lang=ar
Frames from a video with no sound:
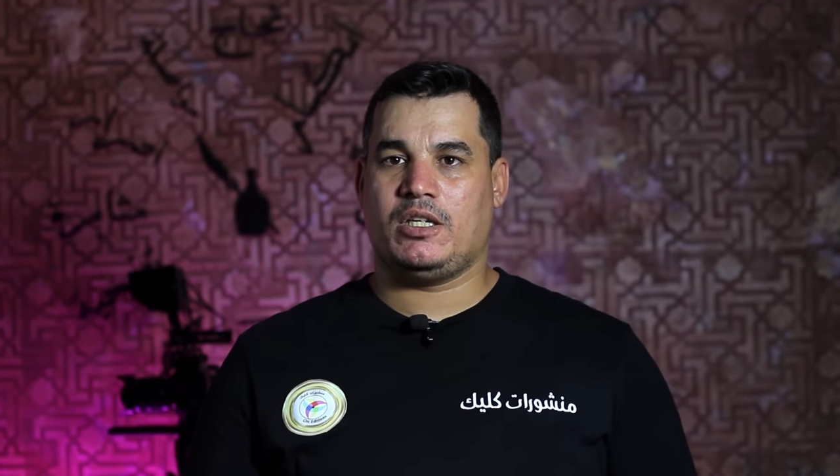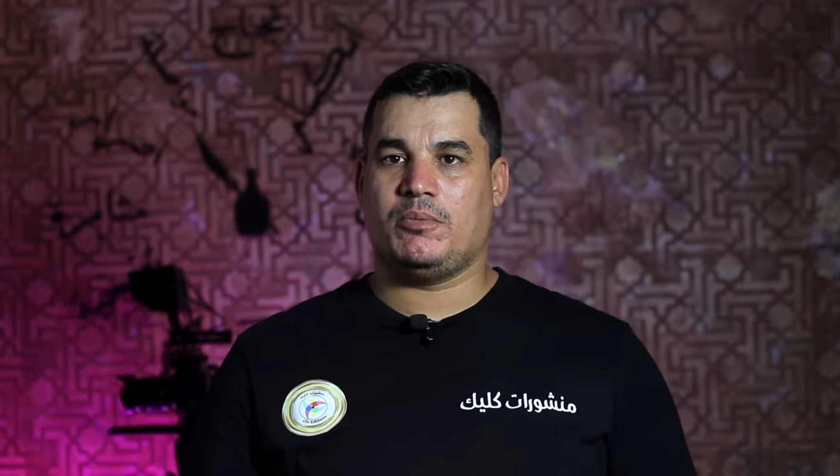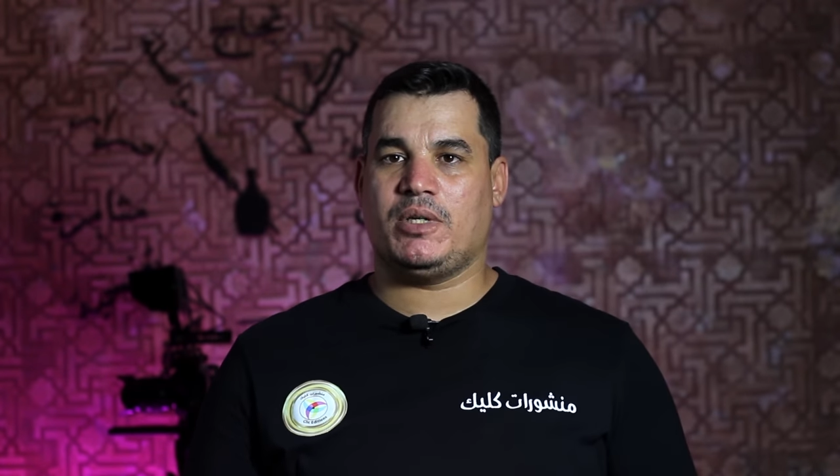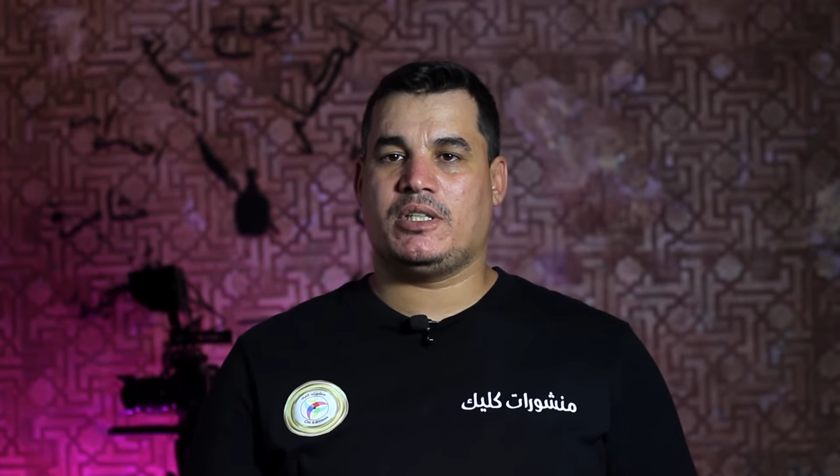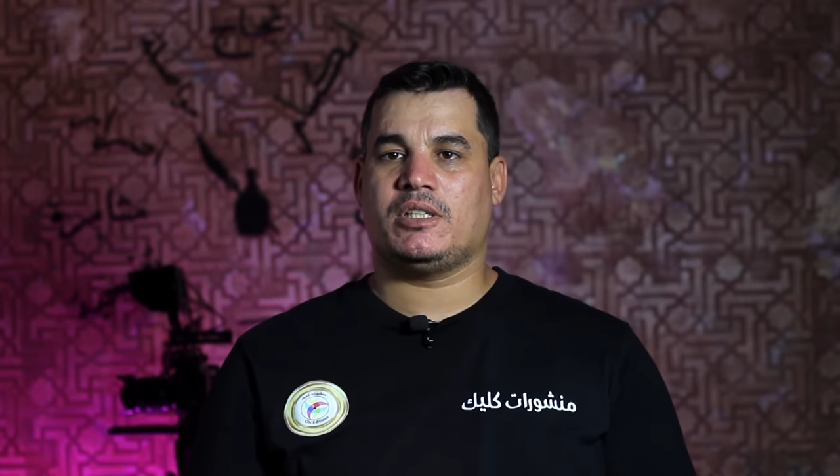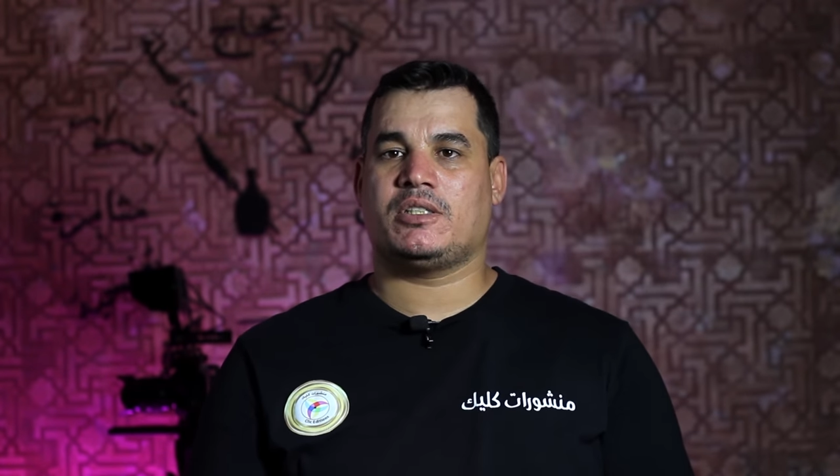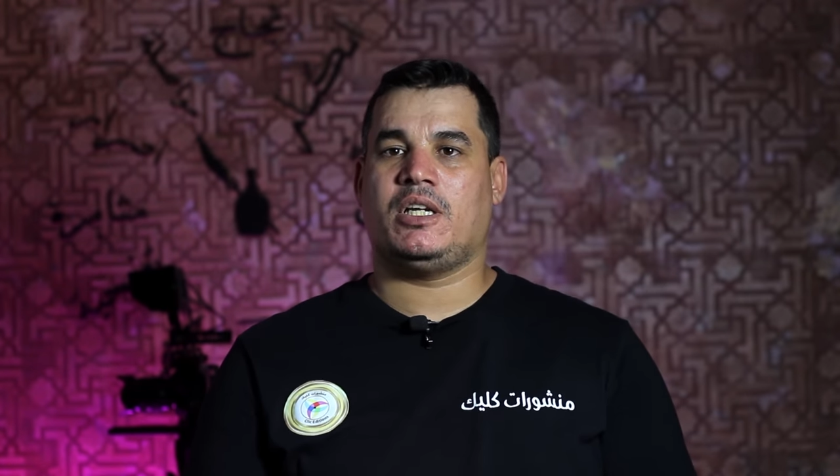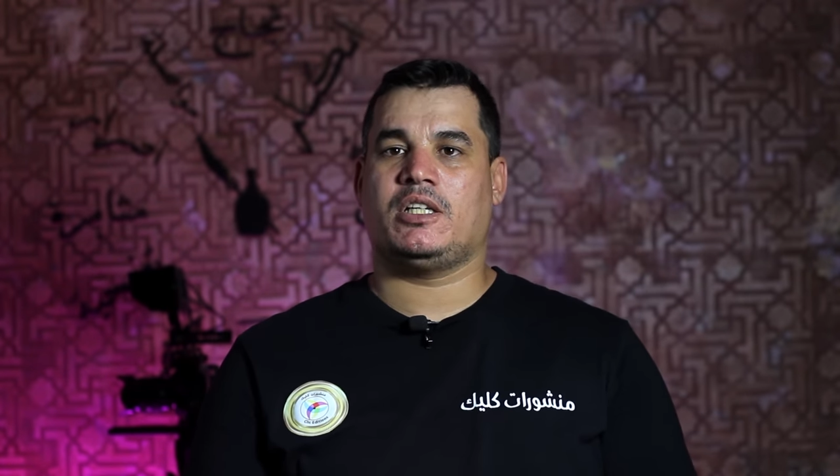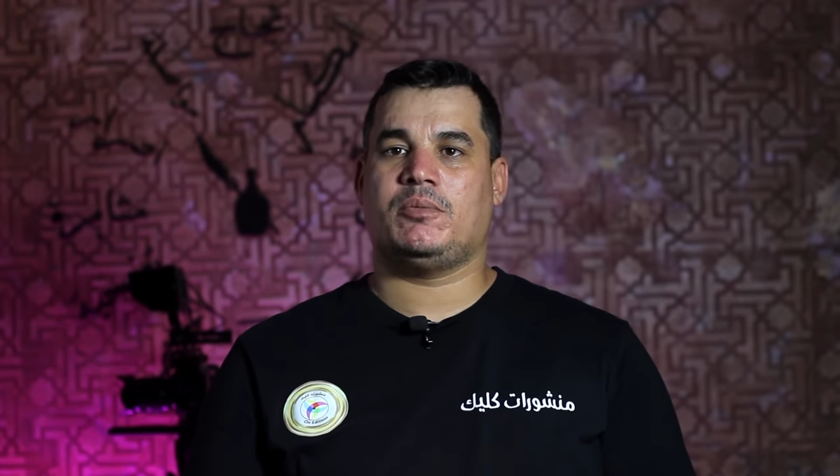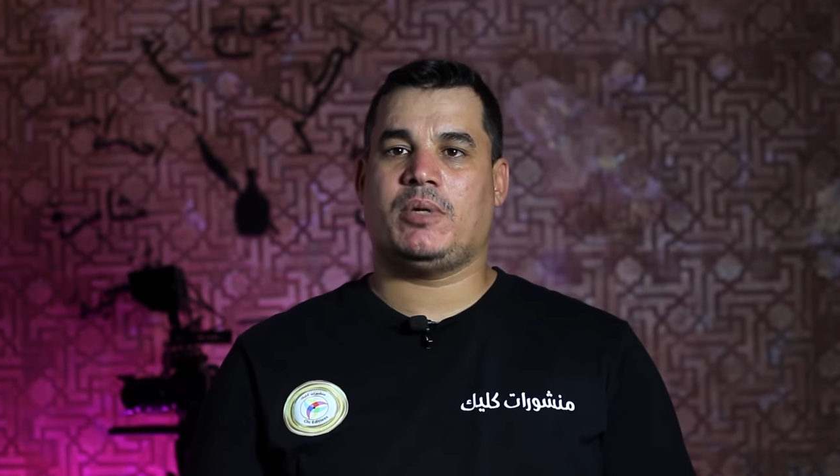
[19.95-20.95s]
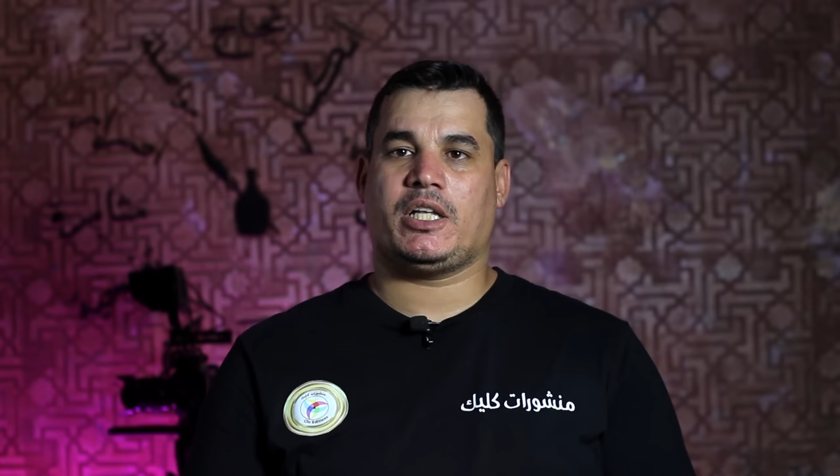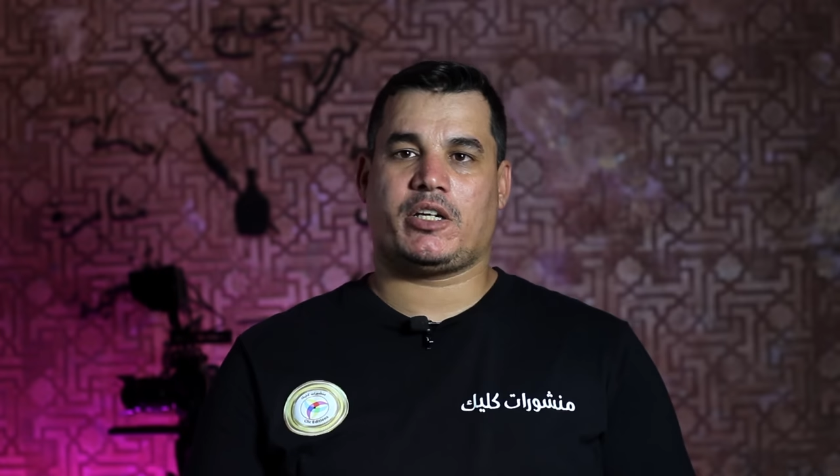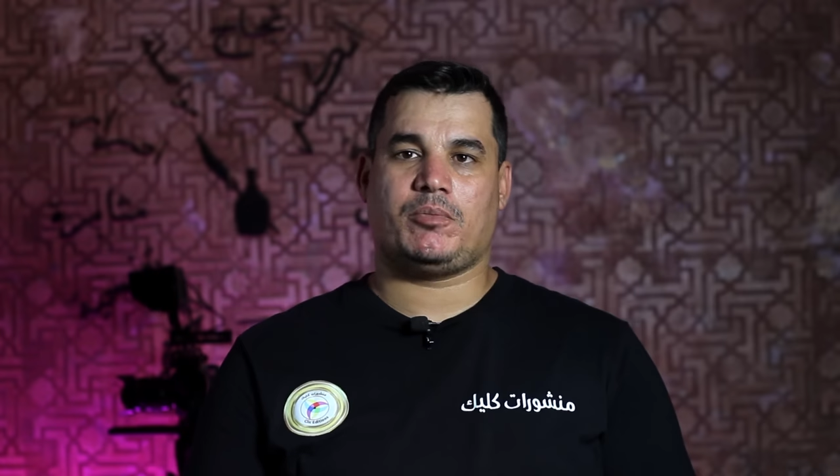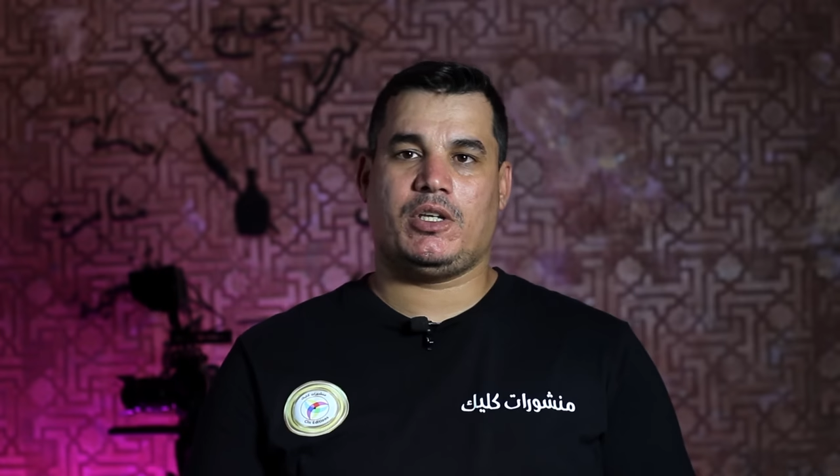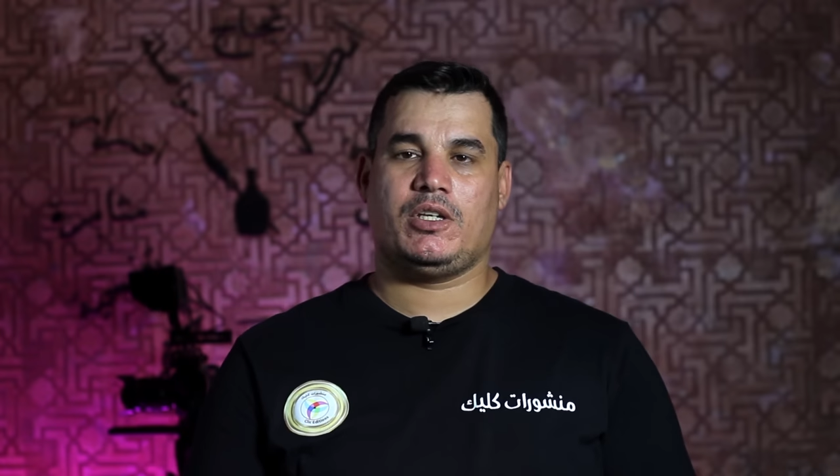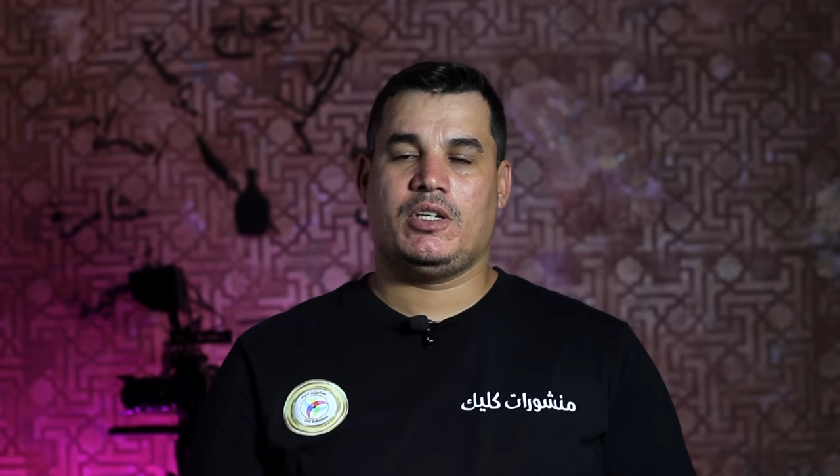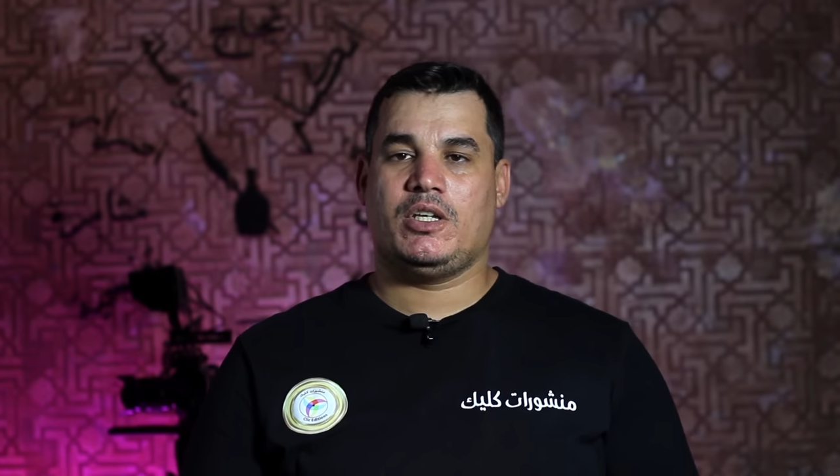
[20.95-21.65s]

لمادة الأدب العربي